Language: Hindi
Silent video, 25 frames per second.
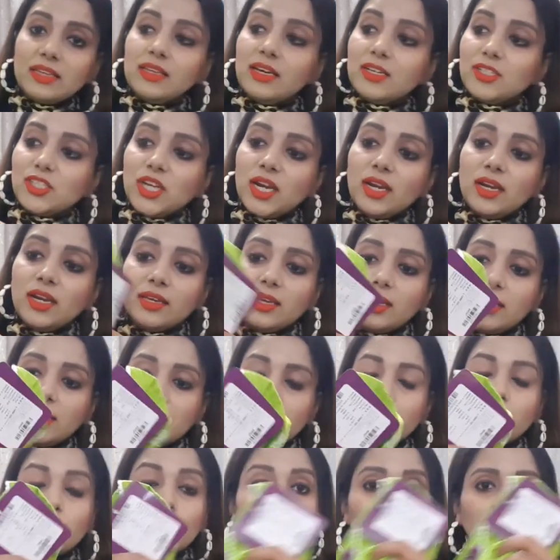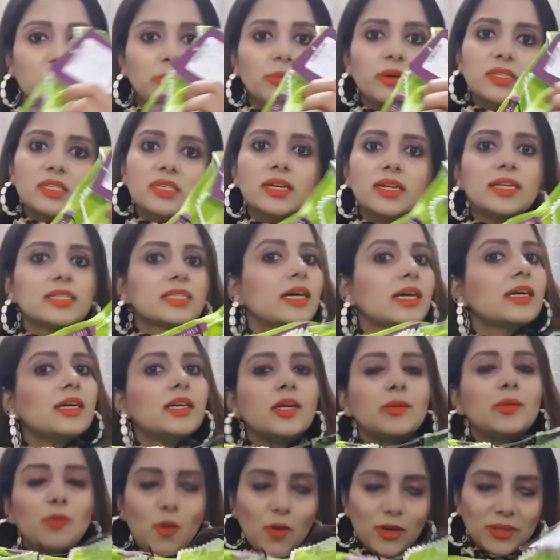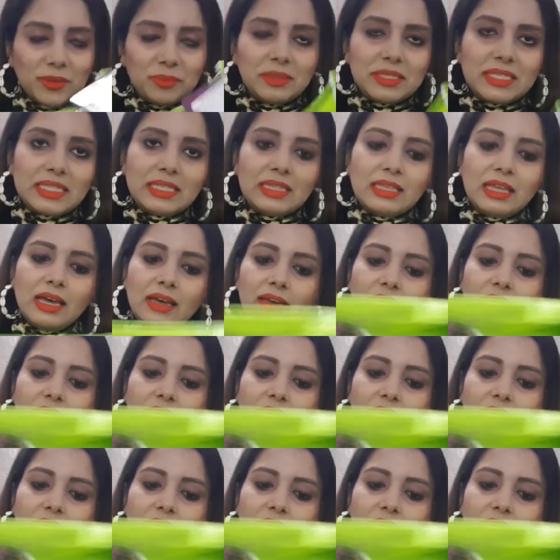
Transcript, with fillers: ज़्यादा अच्छा लगेगा ये मुझे पर्सनली इसका कलर बहुत पसंद